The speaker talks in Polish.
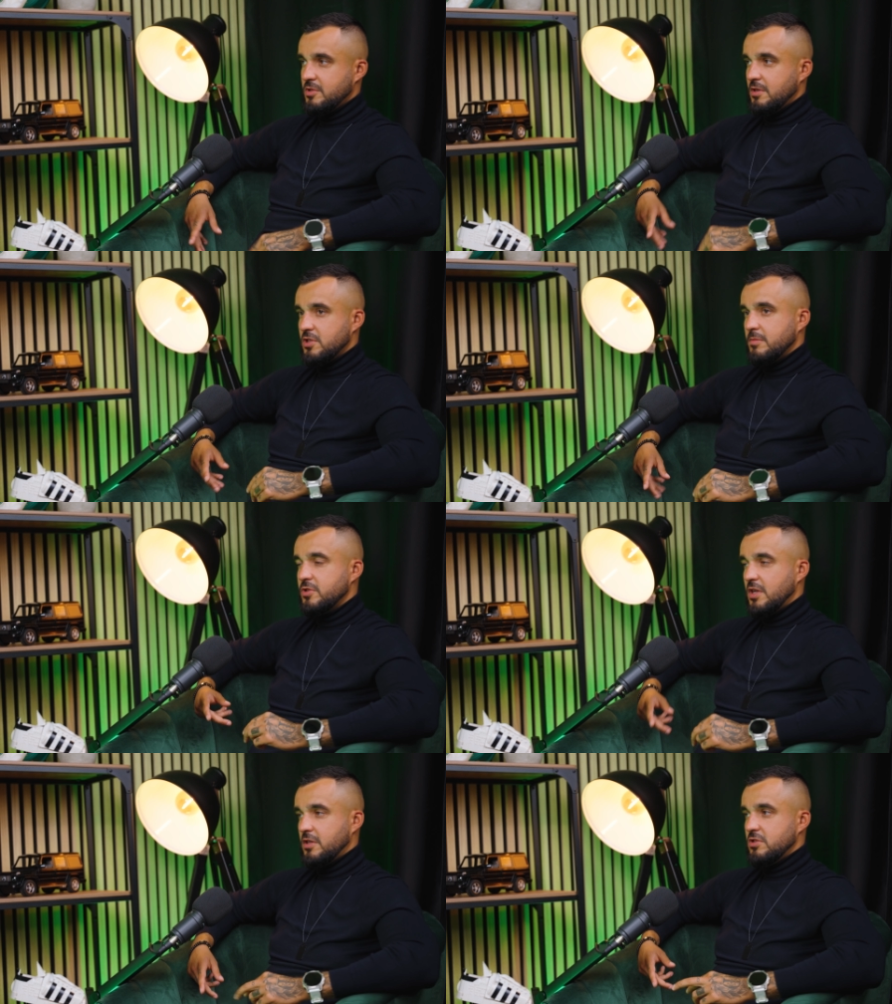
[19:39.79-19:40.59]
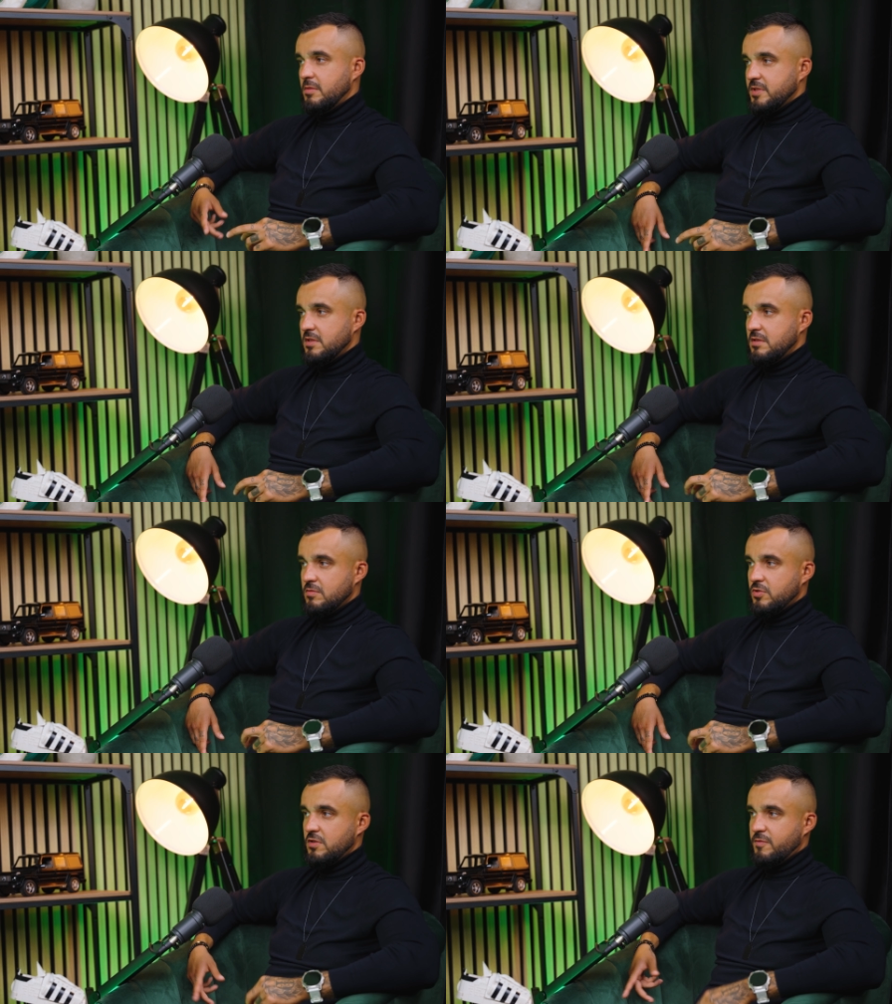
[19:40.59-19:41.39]
że jeszcze musi jakiś depozyt
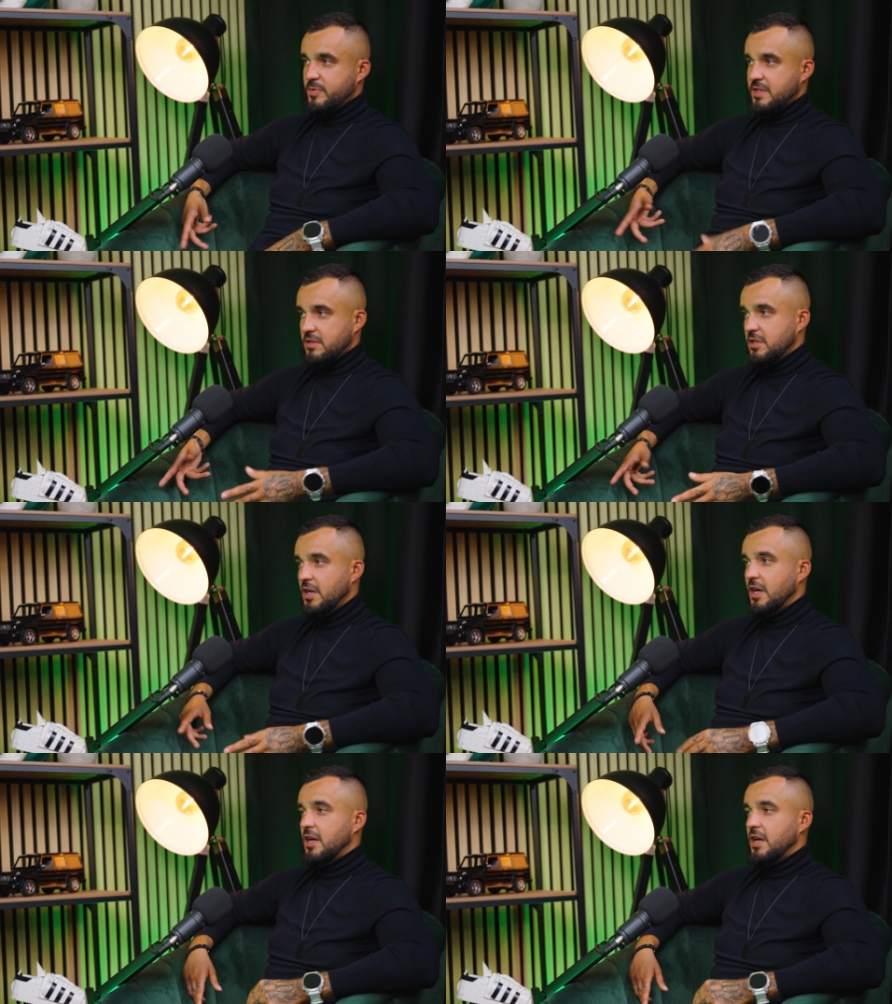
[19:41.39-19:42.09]
złożyć w postaci